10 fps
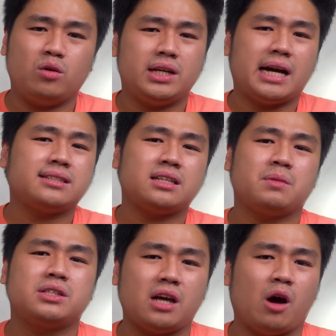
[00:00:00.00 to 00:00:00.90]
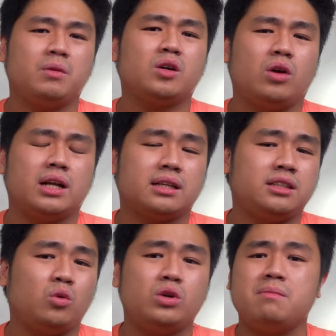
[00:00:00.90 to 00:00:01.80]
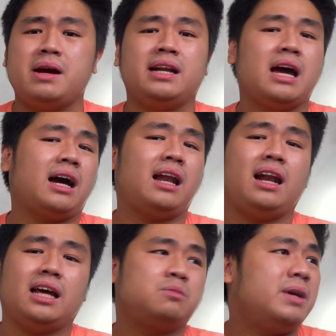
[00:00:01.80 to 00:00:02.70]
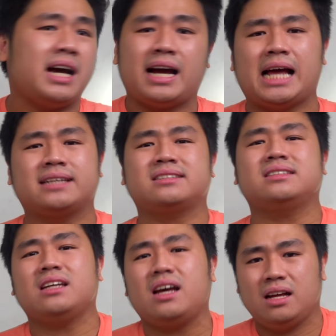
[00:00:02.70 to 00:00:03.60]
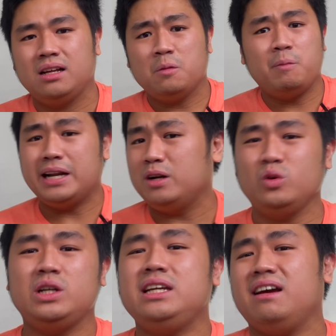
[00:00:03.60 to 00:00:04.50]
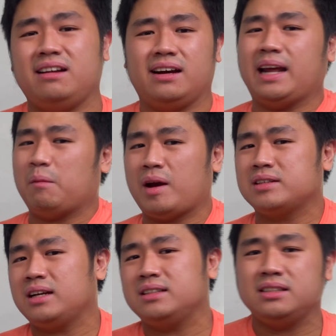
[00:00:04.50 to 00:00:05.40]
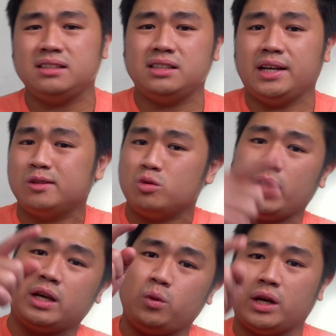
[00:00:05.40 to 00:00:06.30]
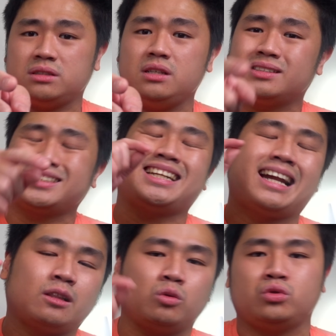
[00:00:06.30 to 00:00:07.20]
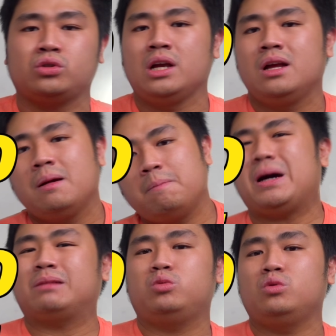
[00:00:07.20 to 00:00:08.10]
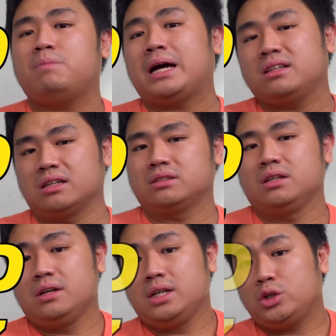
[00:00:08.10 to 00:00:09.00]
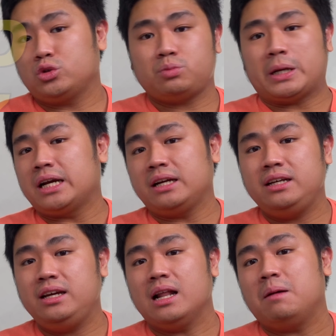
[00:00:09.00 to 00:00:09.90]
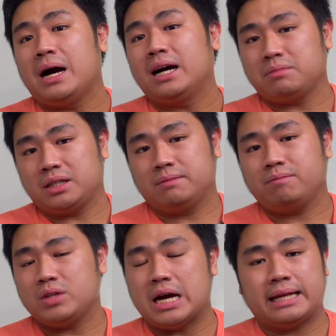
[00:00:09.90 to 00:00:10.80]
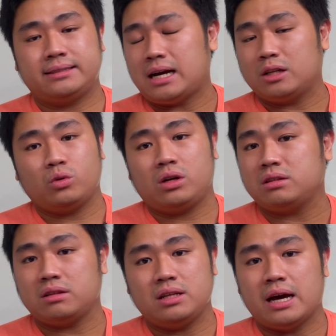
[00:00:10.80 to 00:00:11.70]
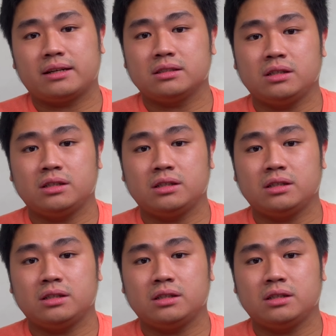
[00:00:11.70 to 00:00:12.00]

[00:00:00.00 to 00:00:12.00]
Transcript: lu dikasih sama Xiaomi kualitas yang udah beda kelas, beda kasta, beda dunia dengan MSI di sini, yaitu WQHD 144 Hz. Itu spek yang gila banget men dan sangat worth it di harga